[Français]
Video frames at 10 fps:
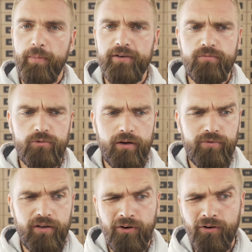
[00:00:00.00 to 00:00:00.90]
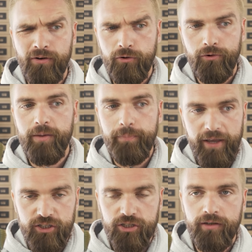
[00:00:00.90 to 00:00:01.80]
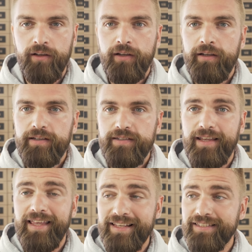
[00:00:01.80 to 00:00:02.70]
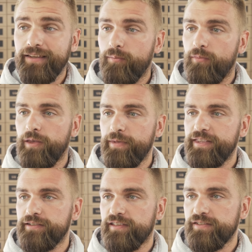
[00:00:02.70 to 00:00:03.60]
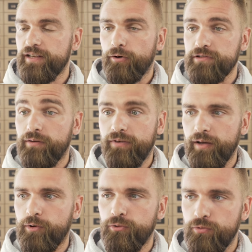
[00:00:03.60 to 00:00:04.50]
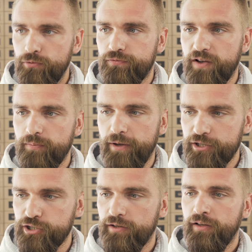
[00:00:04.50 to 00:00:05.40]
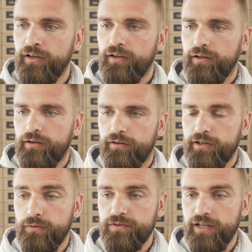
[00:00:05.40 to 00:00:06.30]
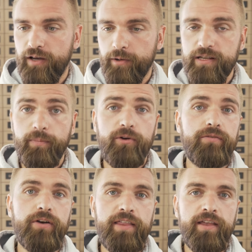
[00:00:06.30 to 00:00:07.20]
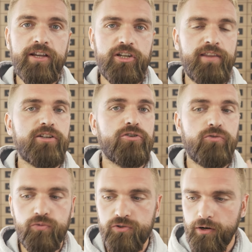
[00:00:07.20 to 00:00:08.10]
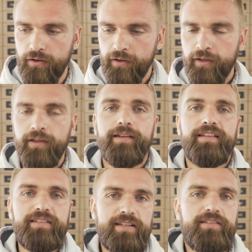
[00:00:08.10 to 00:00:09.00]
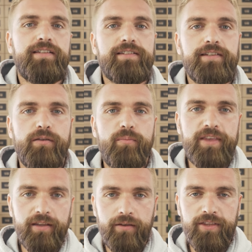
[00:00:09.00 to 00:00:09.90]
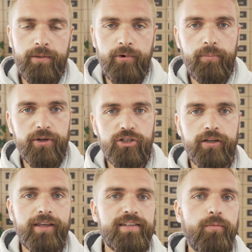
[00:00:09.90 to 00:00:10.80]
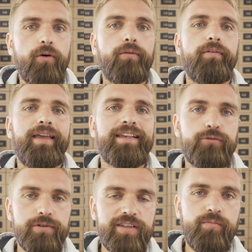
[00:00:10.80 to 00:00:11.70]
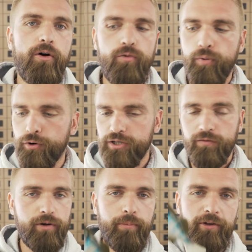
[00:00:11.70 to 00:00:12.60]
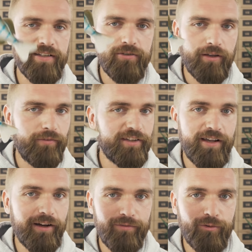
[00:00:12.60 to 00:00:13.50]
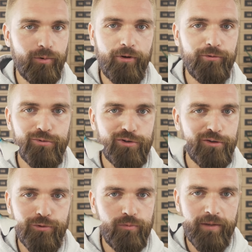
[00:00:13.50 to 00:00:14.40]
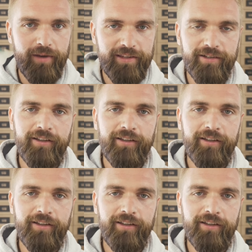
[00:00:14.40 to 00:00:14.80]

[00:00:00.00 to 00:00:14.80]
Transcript: par exemple je crois que vous l'avez en coloris perche, c'est extrêmement imitatif, ça ressemble vraiment de ouf à une perche. Euh, et je trouve ça vraiment sympa au niveau de la nage, ça nage tout seul. Ça se destine bien évidemment à pêcher quasiment exclusivement le brochet. Vous pouvez prendre un cendre avec, ça arrive hein, de prendre du cendre sur du big bait.